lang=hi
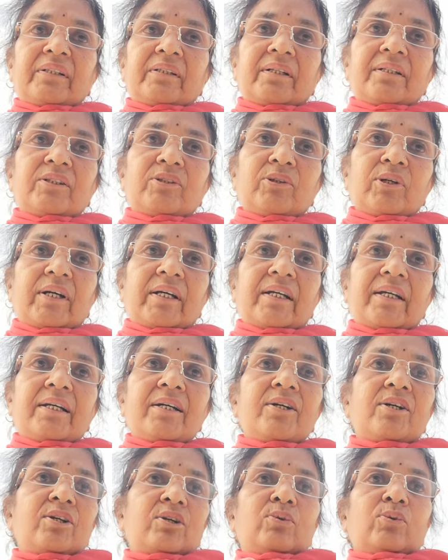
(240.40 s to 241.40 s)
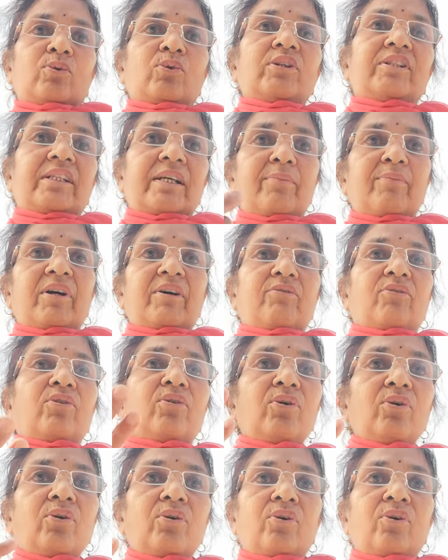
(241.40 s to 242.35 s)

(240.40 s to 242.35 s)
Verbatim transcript: पत्र जो है उस समय वो